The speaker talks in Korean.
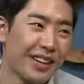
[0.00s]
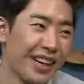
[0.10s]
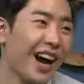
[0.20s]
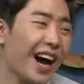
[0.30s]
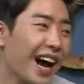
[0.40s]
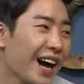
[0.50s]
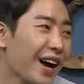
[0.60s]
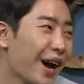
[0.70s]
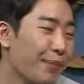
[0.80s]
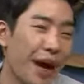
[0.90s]
야,
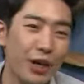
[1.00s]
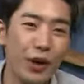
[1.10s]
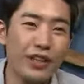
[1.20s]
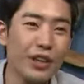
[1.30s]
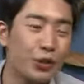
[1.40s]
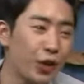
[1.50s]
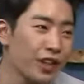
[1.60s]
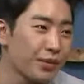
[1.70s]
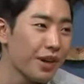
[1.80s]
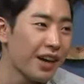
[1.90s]
말도 안 되는 소리
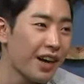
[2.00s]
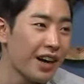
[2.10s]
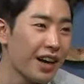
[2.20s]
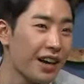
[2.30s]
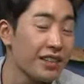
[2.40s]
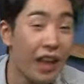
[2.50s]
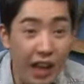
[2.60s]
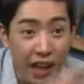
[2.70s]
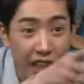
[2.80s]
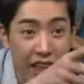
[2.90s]
하지 마.
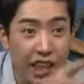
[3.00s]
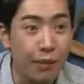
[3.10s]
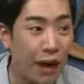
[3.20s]
나라가 인기가